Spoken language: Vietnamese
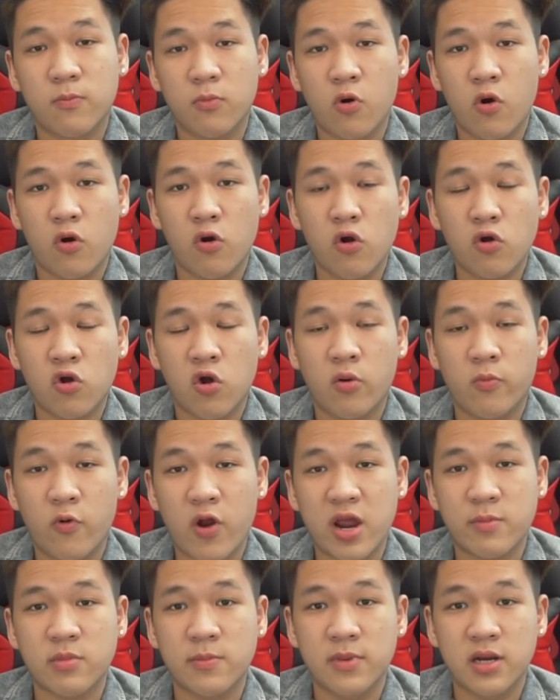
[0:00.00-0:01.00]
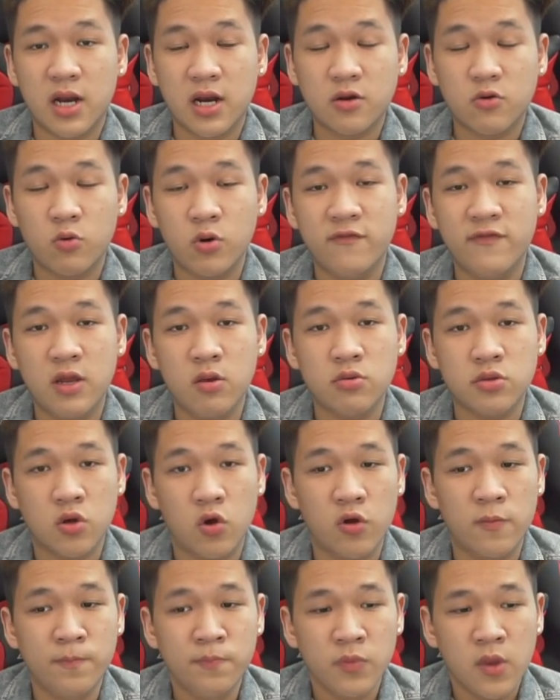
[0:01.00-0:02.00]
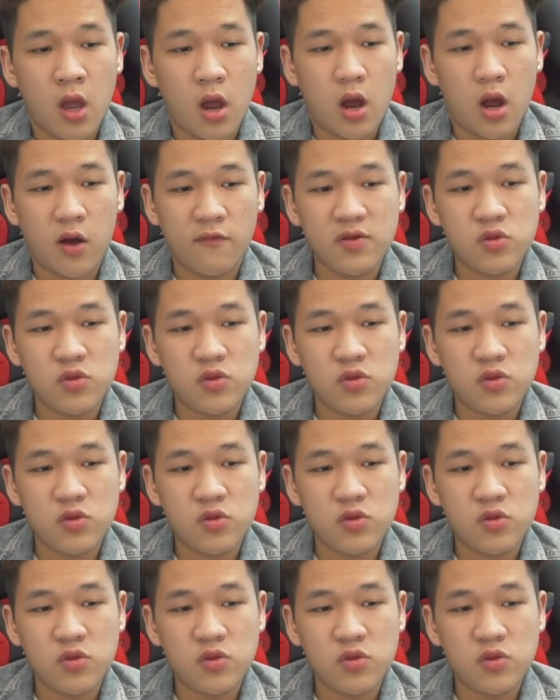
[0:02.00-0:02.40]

local brand mà mình đã review rồi à,